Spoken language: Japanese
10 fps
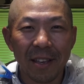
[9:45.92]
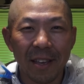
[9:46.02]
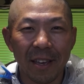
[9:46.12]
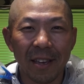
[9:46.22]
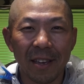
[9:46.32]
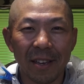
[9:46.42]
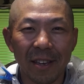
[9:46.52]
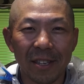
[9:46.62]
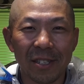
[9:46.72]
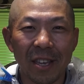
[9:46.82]

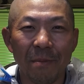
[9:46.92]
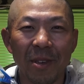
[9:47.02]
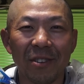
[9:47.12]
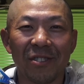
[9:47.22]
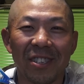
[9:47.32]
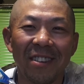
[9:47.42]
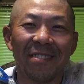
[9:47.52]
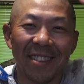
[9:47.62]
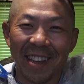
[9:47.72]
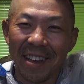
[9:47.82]
えー、シェービングしてる
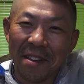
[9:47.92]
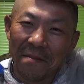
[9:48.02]
んで、